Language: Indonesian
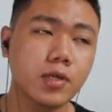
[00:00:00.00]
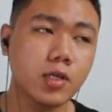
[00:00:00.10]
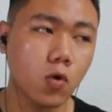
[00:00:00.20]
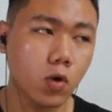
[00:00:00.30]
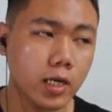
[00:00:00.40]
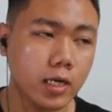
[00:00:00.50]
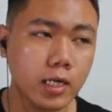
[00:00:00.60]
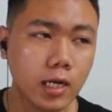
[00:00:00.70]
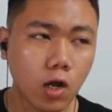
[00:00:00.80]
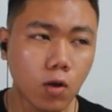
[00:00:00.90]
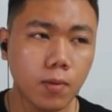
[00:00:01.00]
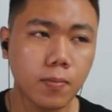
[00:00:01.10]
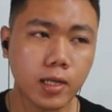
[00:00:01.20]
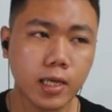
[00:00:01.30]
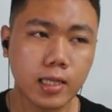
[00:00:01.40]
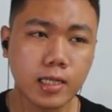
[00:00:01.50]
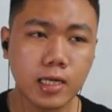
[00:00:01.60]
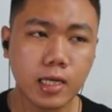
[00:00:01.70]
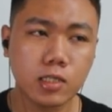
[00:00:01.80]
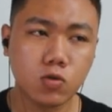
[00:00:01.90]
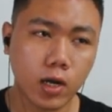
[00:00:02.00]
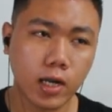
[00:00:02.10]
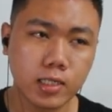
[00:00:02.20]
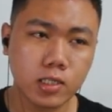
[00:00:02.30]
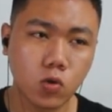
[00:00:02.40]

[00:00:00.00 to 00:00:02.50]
video dan ini kalau memperlihatkan dari suaranya